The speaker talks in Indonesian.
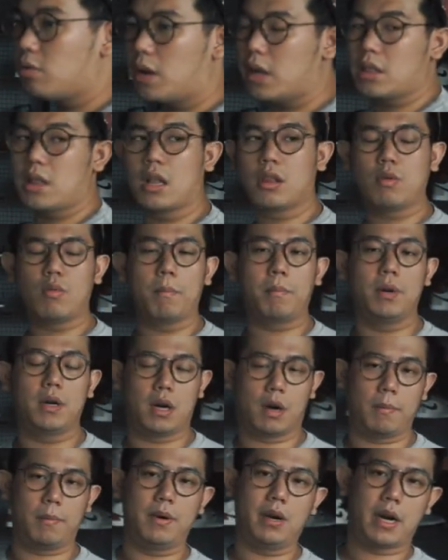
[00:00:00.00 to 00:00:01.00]
tuh kita tuh
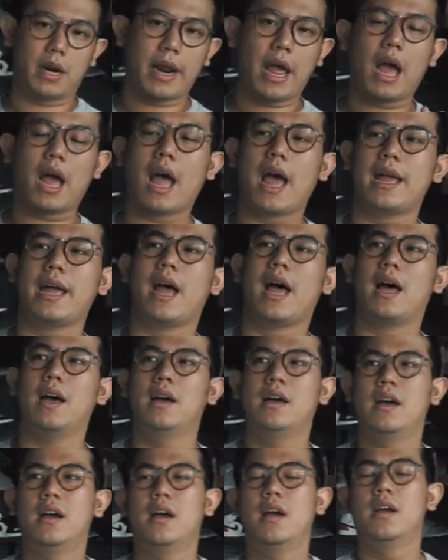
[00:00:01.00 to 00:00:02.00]
bener-bener yang kayak
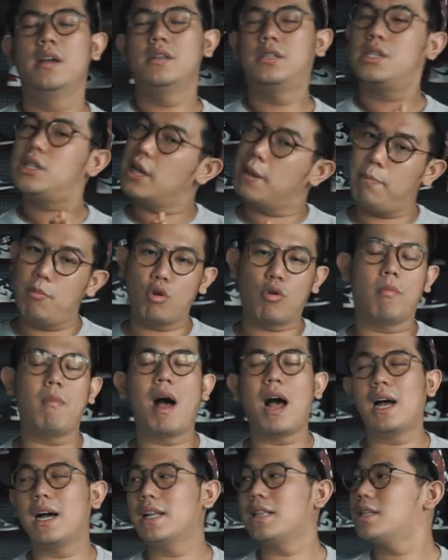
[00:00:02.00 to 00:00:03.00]
sibuk
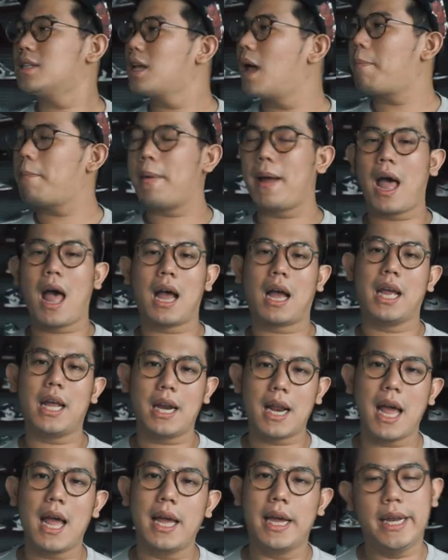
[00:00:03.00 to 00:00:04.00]
banget sampai
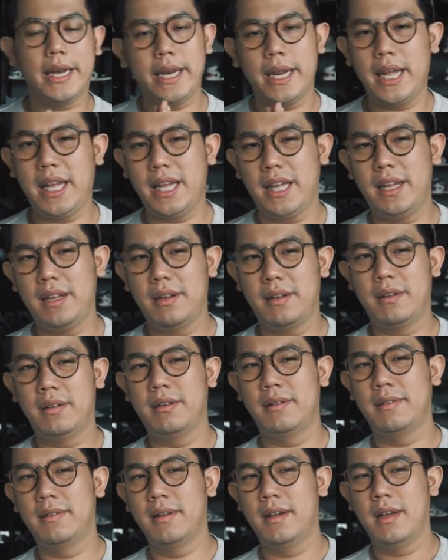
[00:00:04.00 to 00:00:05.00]
akhirnya ini
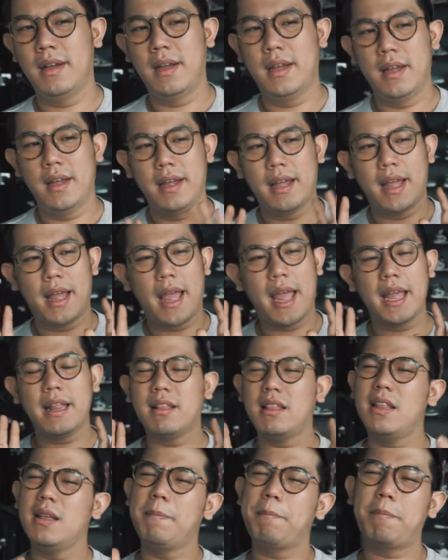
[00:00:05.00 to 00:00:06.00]

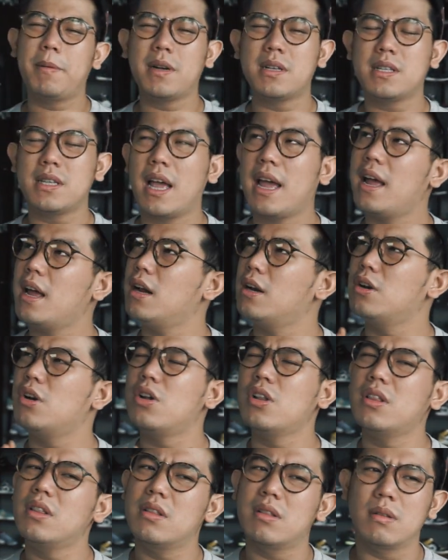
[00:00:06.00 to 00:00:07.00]
80% eh
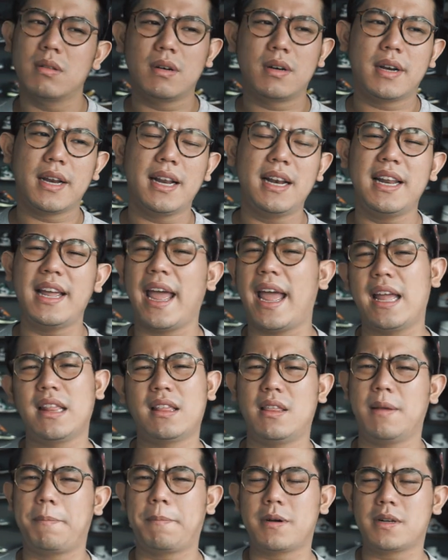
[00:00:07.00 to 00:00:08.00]
not really
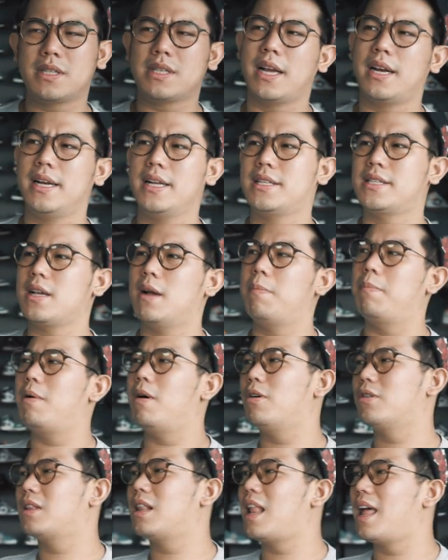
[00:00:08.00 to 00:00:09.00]
80% it's
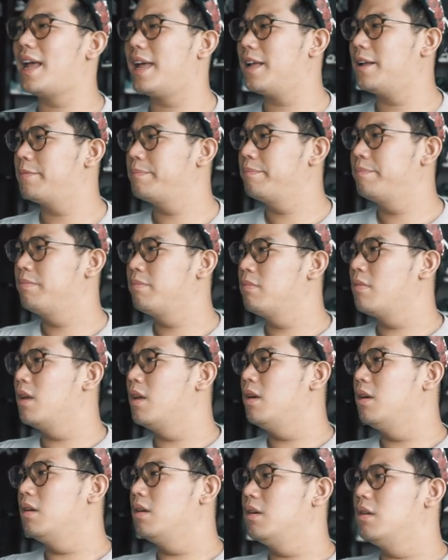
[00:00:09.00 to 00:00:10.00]
about like
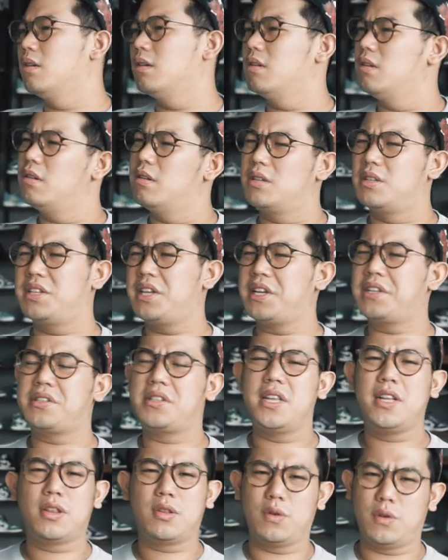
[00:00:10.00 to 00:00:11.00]

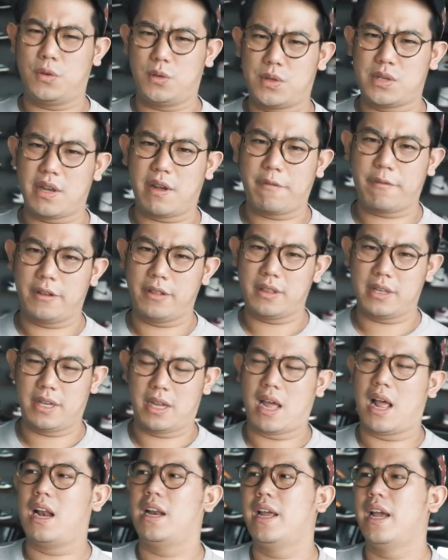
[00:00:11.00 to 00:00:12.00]
60 to 70
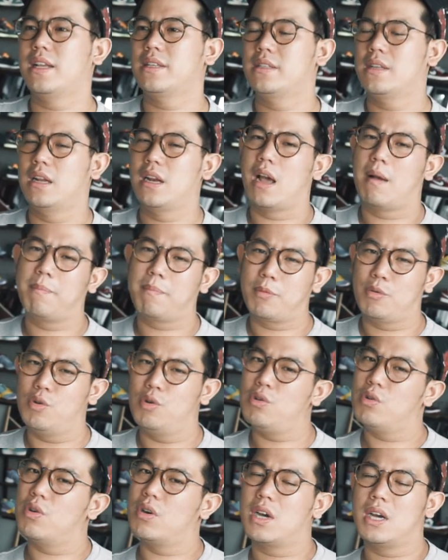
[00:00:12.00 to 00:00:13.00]
alias 60
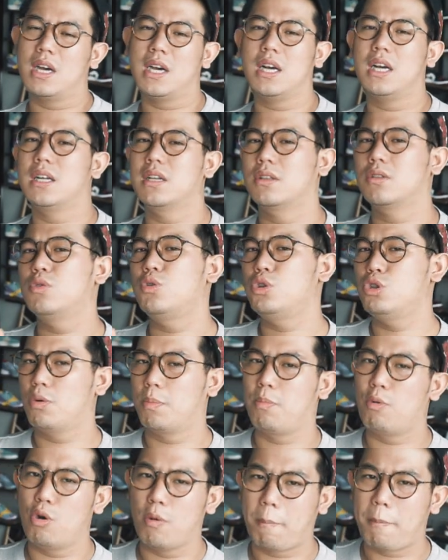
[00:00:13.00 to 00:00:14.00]
ke
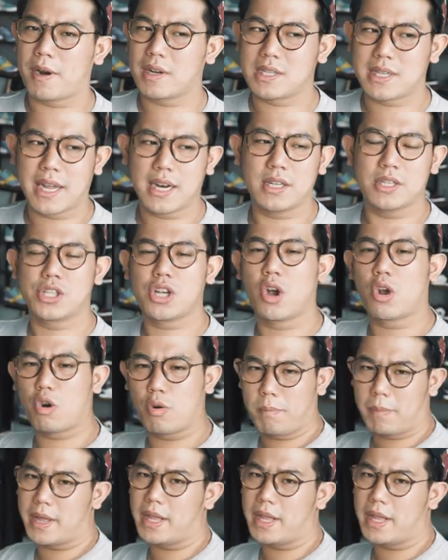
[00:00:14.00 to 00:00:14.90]
70% showroom